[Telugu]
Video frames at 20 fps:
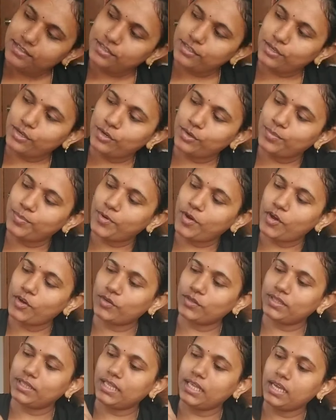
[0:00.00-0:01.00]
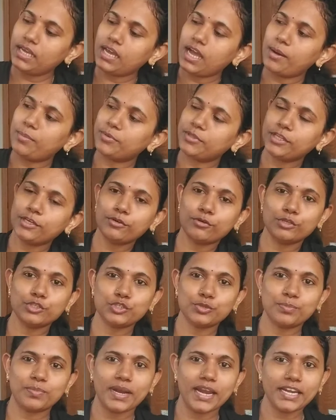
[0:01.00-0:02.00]
సో బాగుంది కాకపోతే
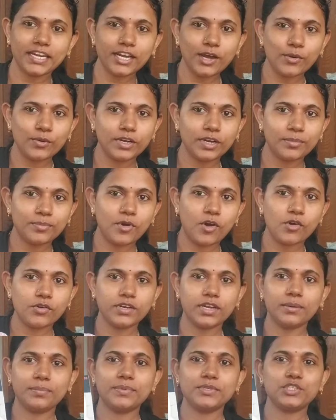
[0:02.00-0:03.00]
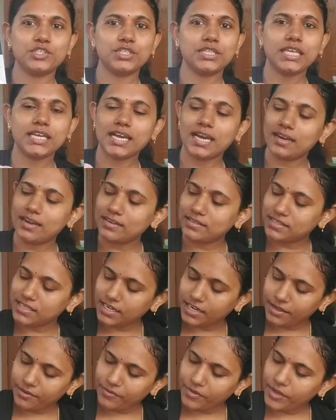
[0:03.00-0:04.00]
ఇంకొంచెం బ్రైట్గా ఉంటే బాగుండి అనిపించింది కలర్స్
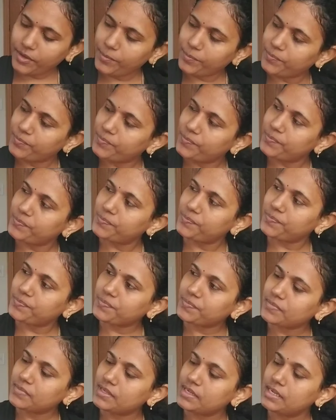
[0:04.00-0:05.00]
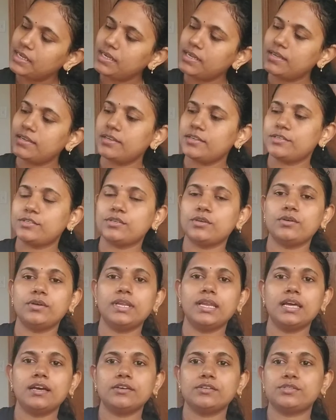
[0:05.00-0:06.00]
అనేవి సో
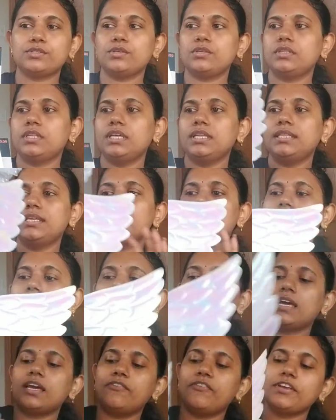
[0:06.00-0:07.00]
ఇలా వస్తుంది దీనికి అలాగే